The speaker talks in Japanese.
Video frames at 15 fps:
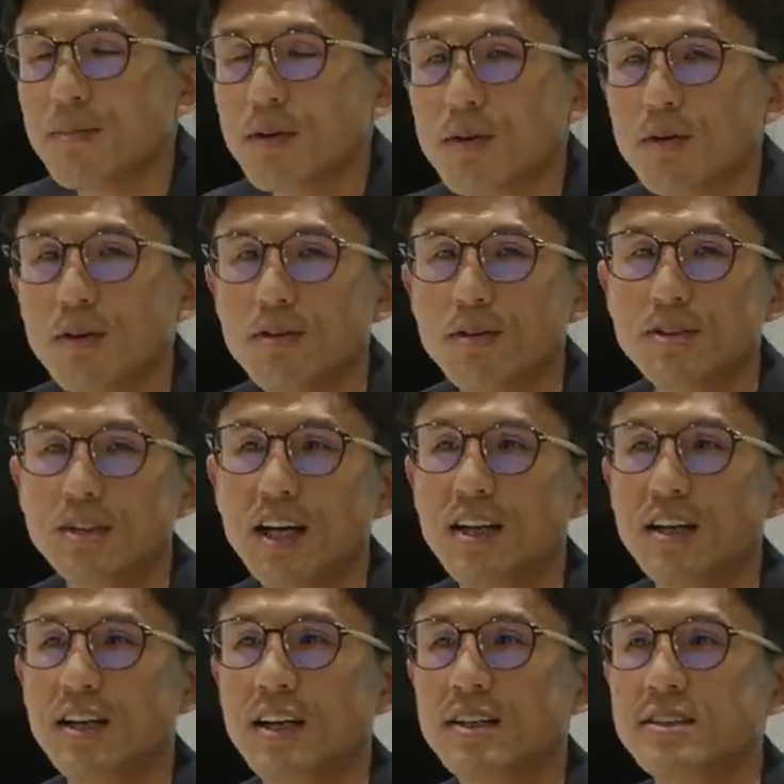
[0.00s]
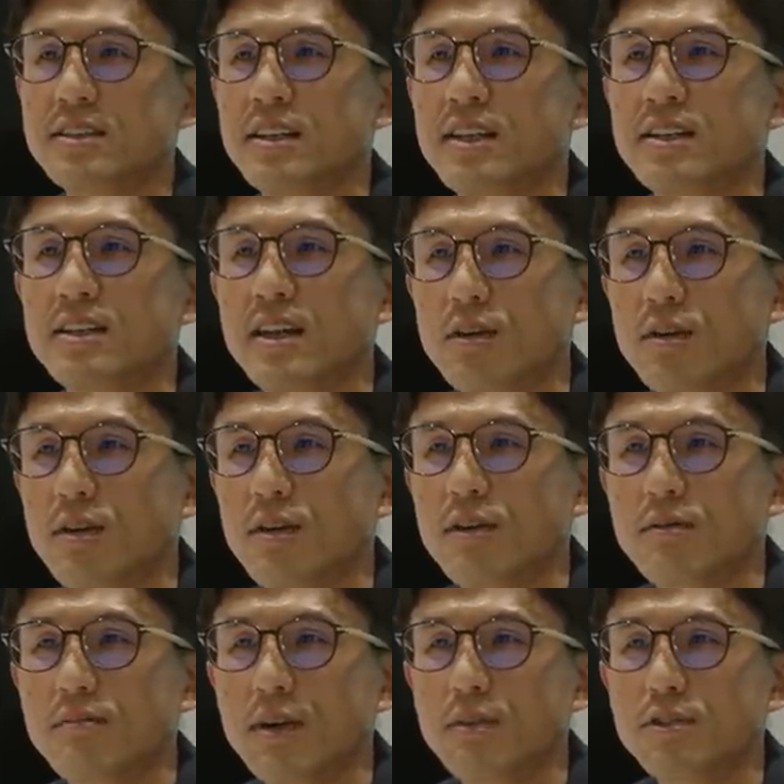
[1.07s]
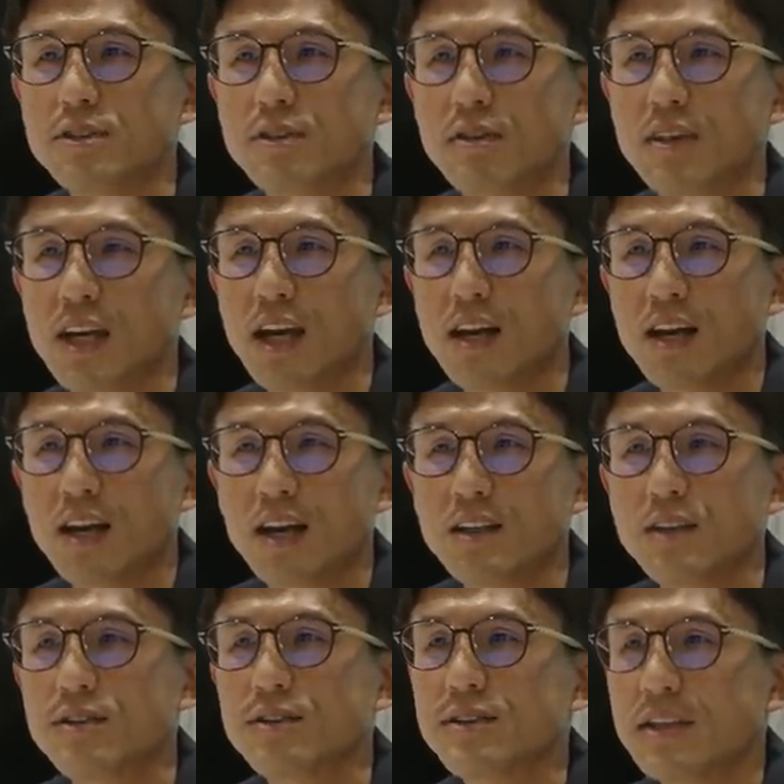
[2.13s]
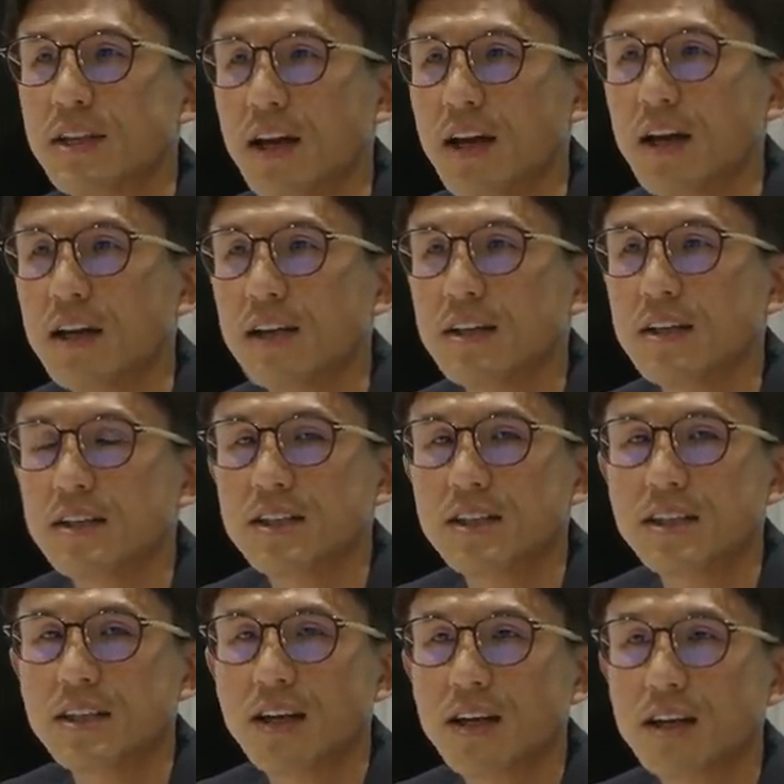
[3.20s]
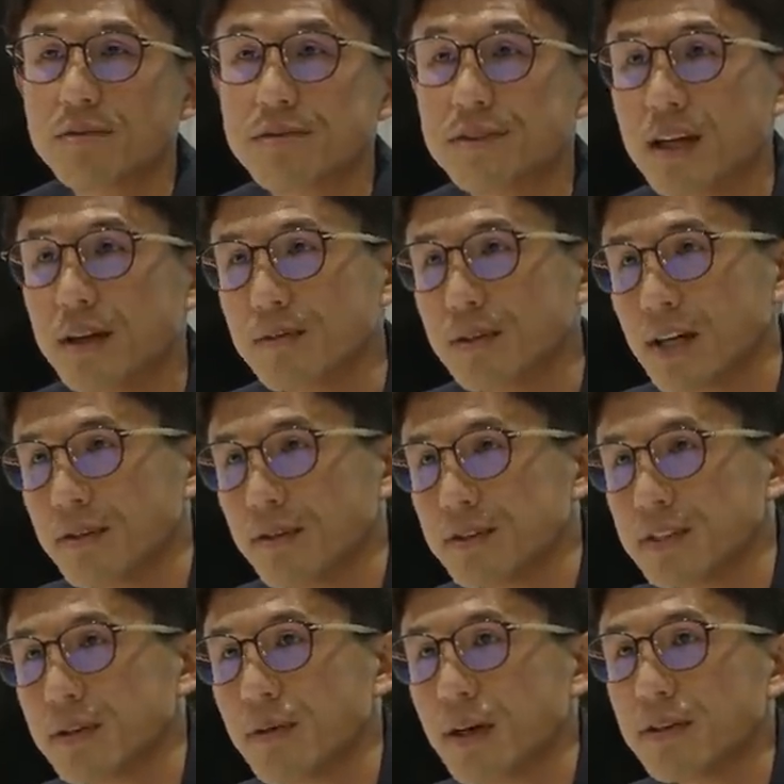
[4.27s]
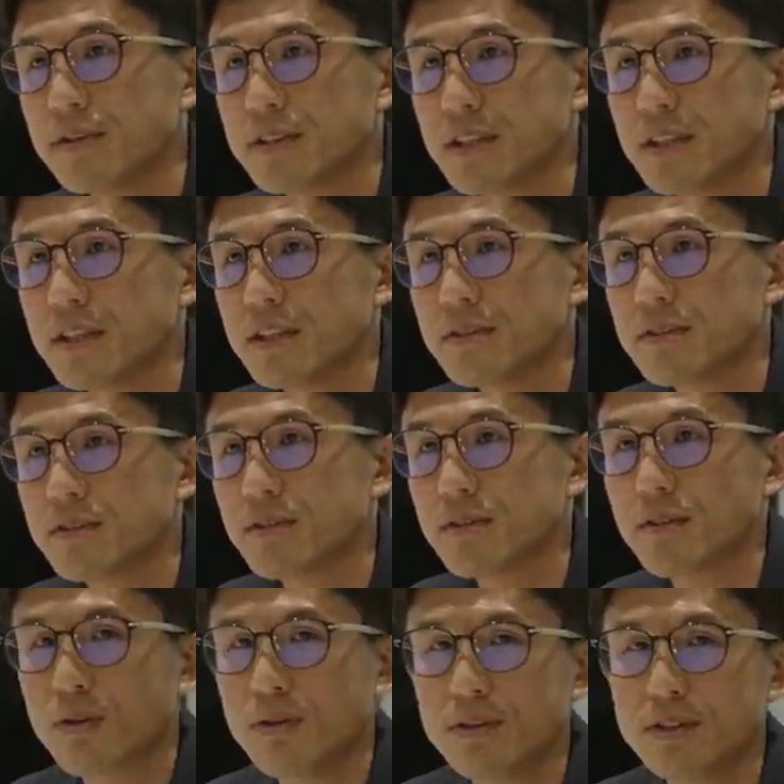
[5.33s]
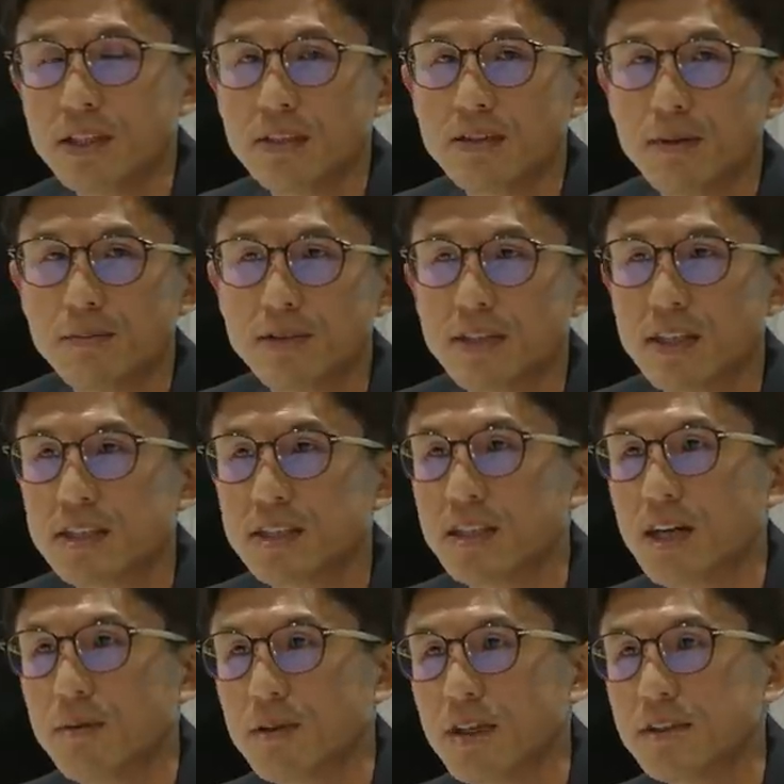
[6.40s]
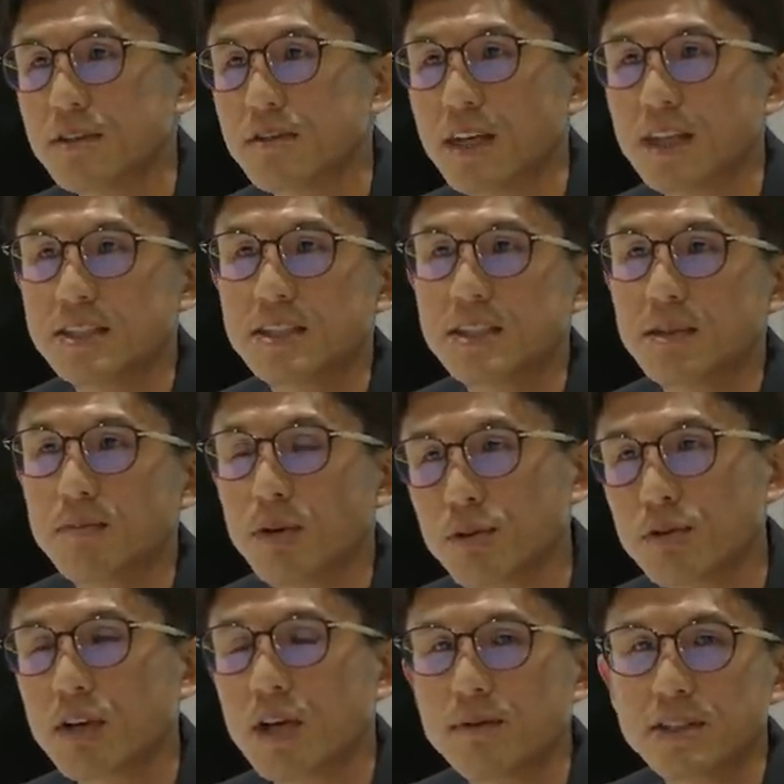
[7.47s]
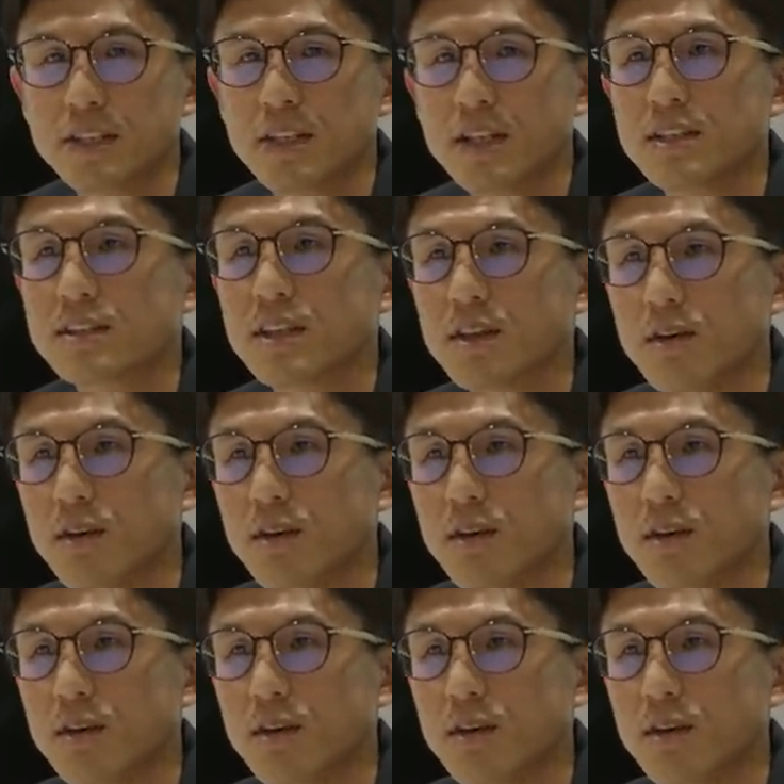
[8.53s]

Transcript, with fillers: やっぱこの3連戦でのまあもちろん結果によって期待が膨らむ可能性もあるし、ちょっと今シーズンは難しいかもなっていう立ち位置に戻るかもしれないですけ